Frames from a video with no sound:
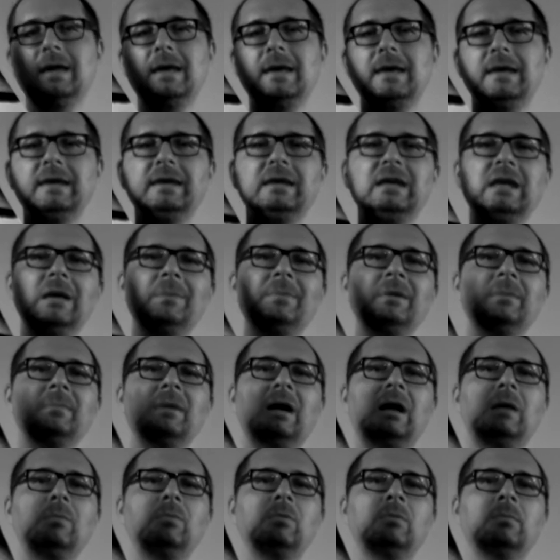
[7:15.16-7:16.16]
Ich gebe dem
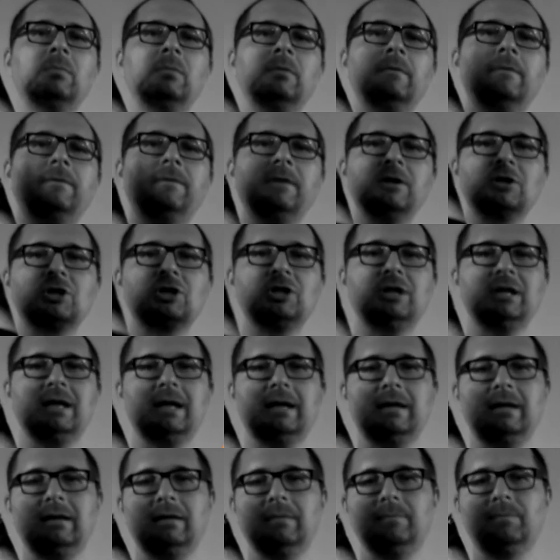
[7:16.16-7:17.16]
Album vier
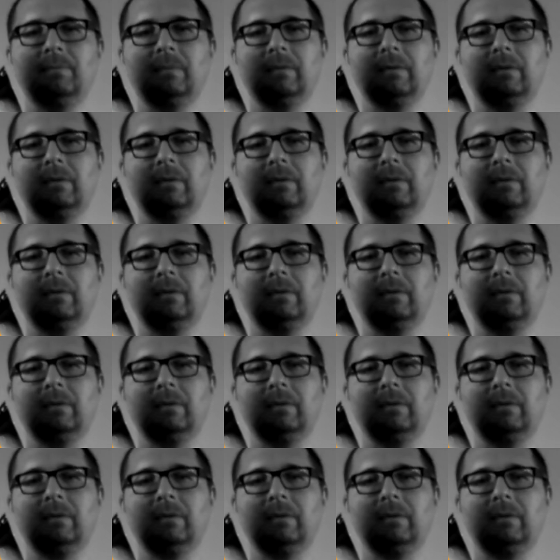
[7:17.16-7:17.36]
Sterne.